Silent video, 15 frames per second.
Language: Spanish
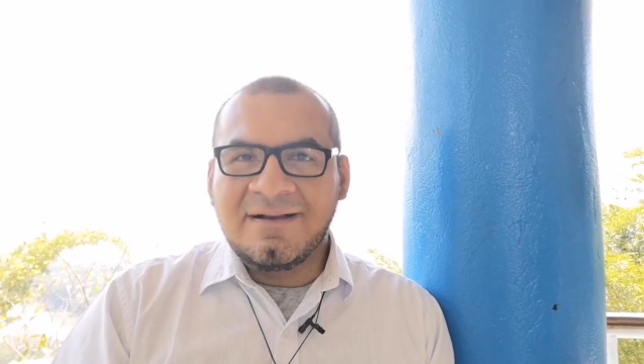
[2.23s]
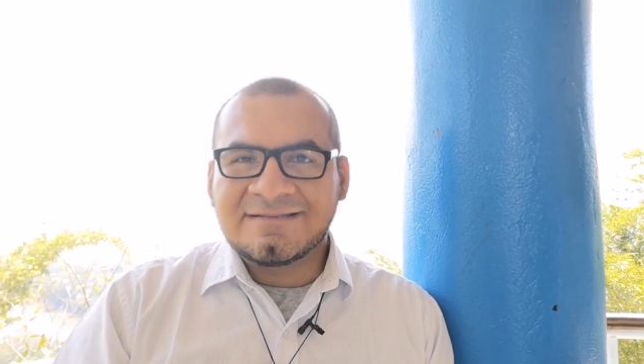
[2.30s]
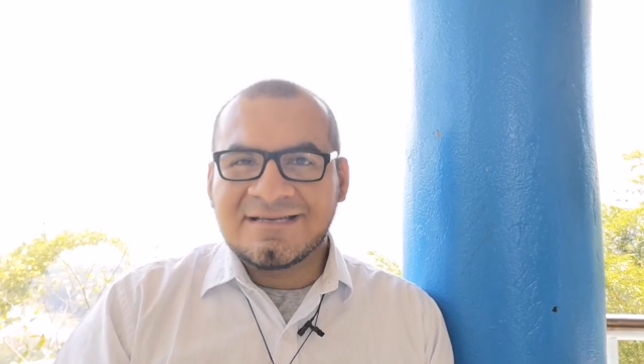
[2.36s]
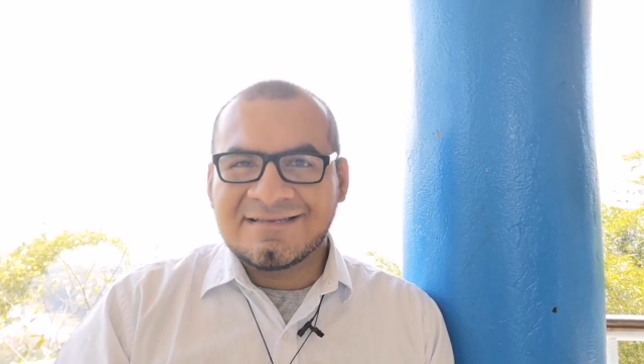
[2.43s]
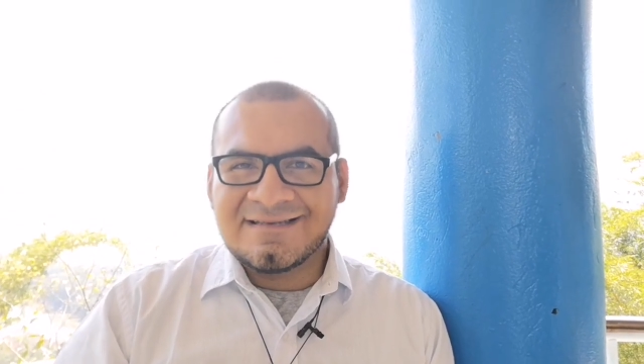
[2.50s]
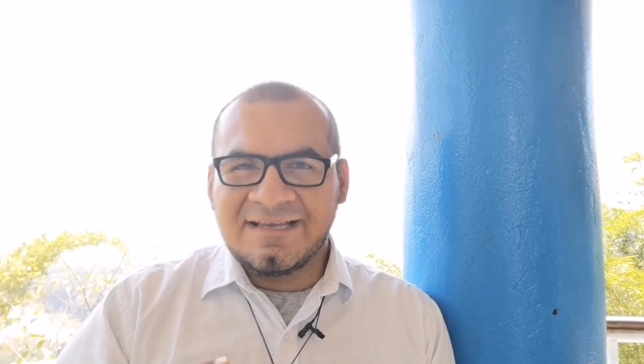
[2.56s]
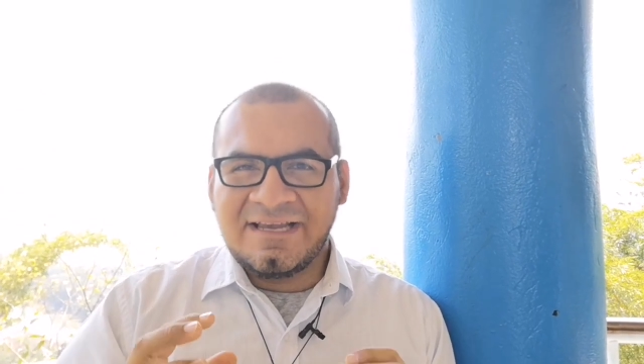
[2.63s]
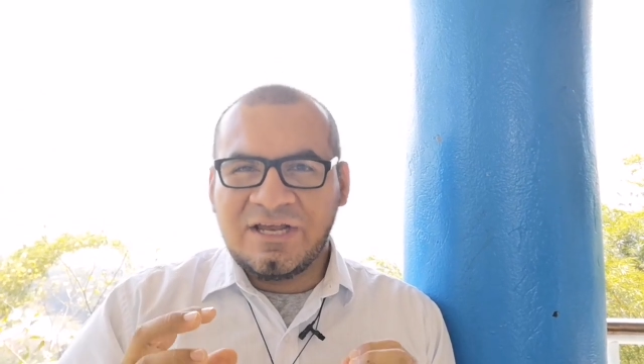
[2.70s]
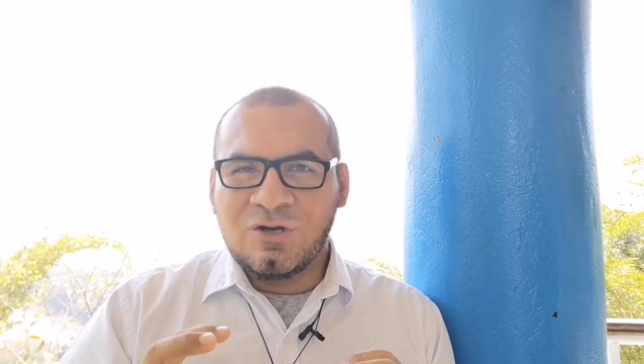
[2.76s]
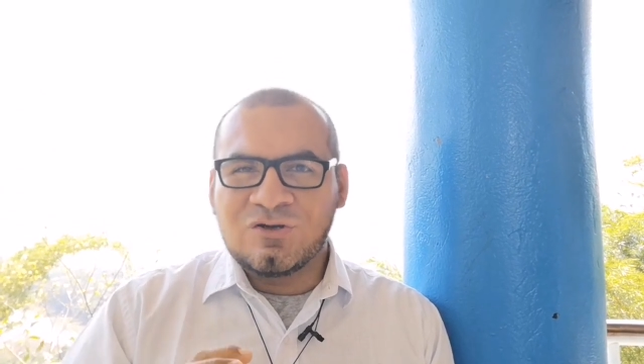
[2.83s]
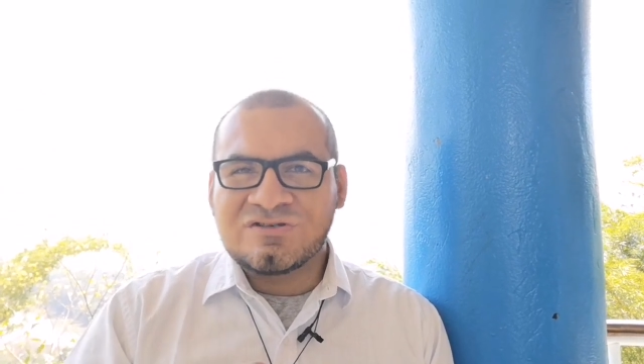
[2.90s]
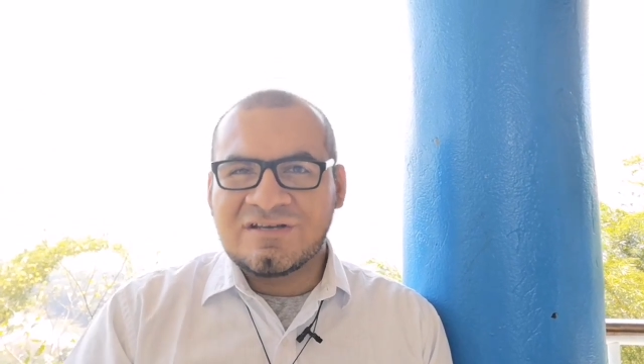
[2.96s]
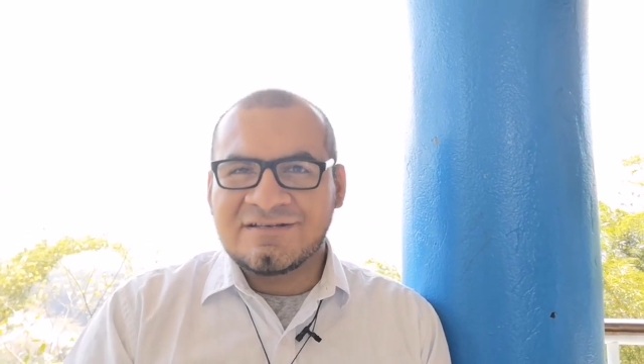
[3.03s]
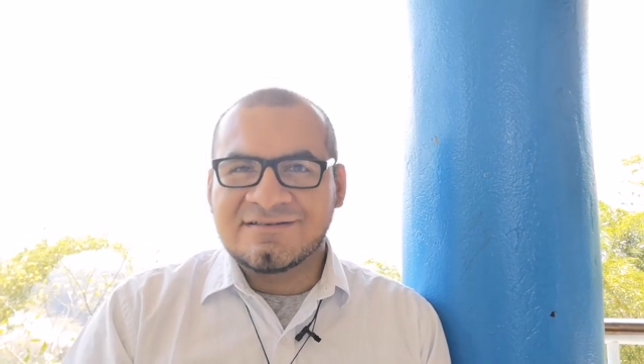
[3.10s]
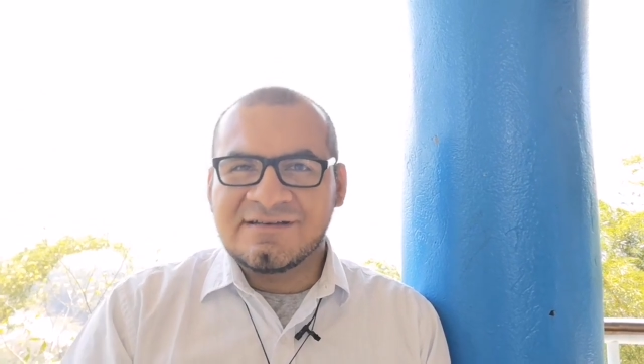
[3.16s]
hacen que nos
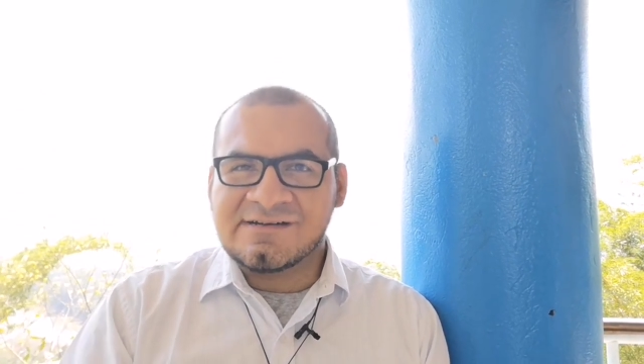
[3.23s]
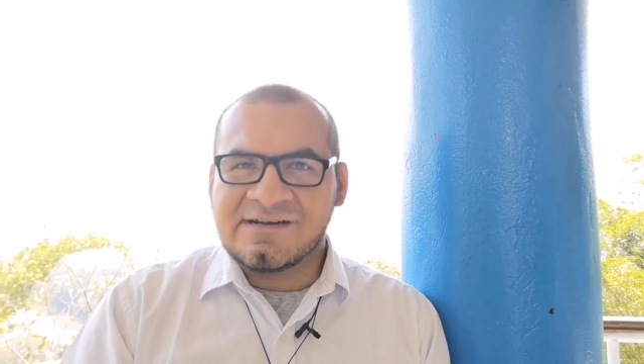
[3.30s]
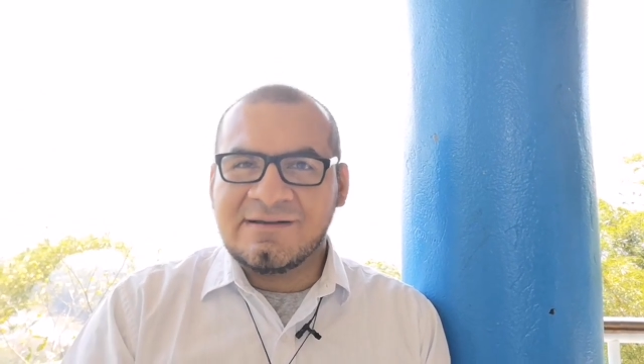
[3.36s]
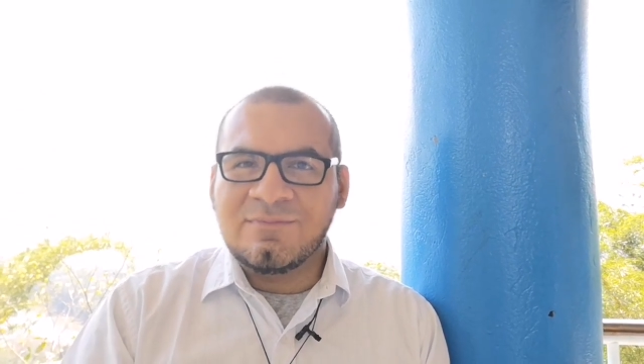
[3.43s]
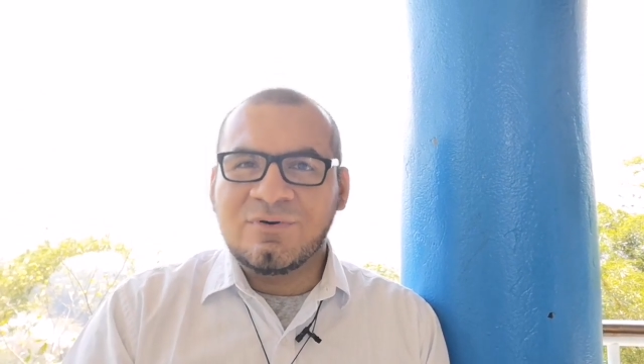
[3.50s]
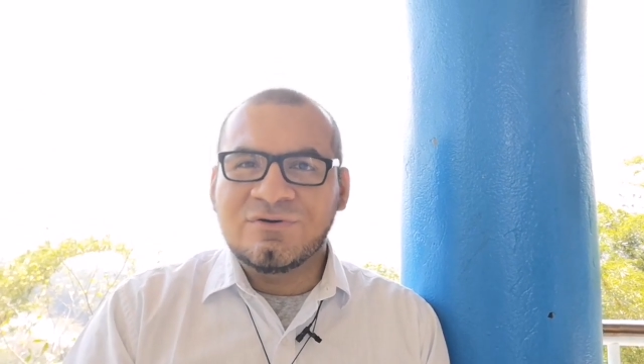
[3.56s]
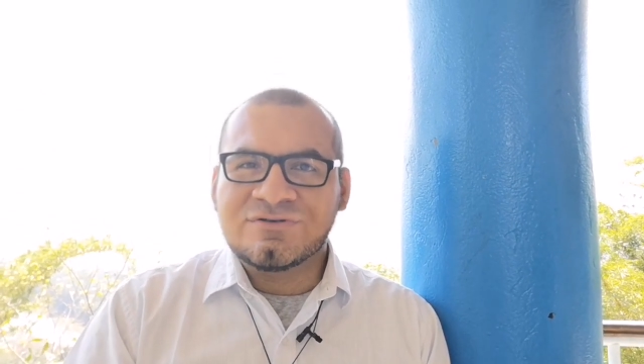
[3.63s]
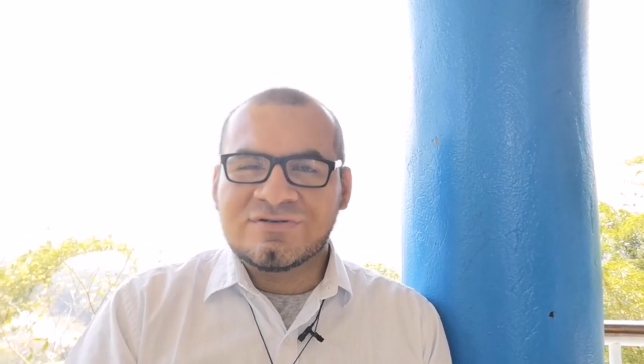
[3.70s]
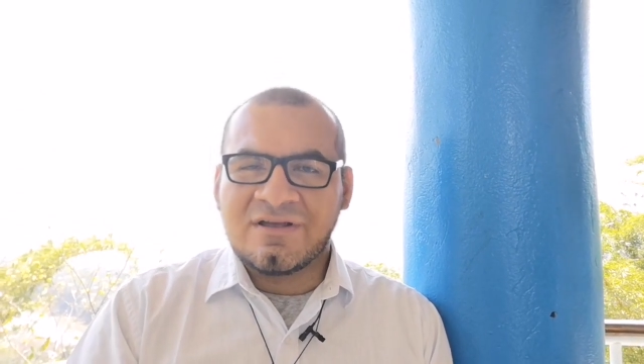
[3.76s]
encerremos